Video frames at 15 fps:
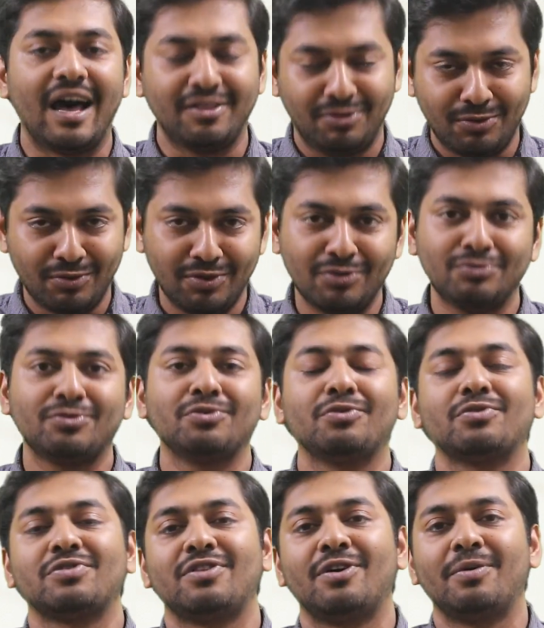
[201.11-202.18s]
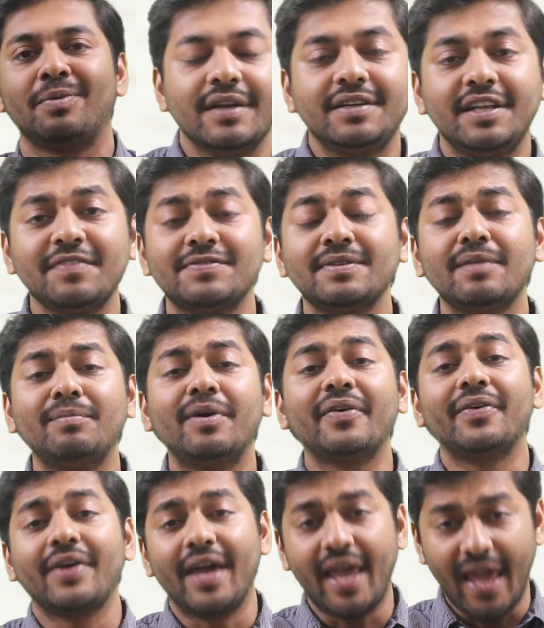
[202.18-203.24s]
আত্মনিয়ন্ত্রণ করতে হবে টিপস নাম্বার
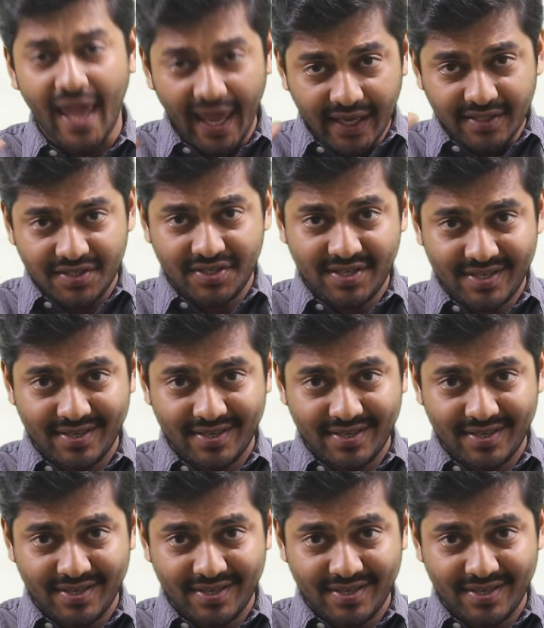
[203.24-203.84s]
এইট